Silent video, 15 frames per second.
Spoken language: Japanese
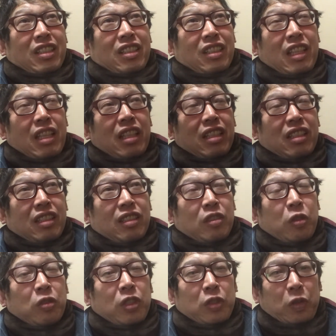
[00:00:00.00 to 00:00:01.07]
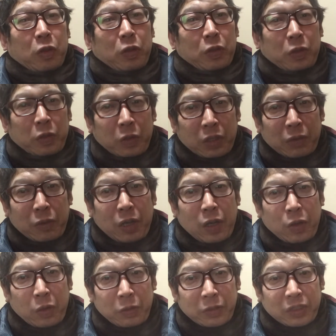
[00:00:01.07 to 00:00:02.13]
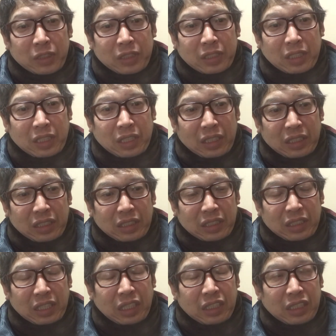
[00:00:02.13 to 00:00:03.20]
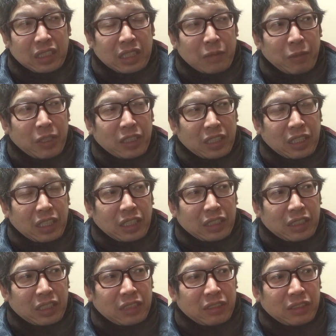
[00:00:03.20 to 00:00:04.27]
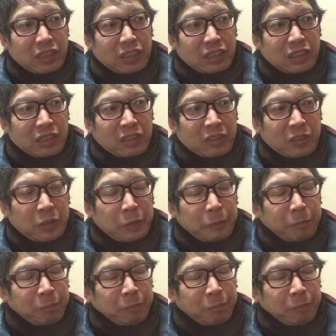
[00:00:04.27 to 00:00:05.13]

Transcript: で、どんな遠いところでも運ぶって最近決めてやってるんですけど、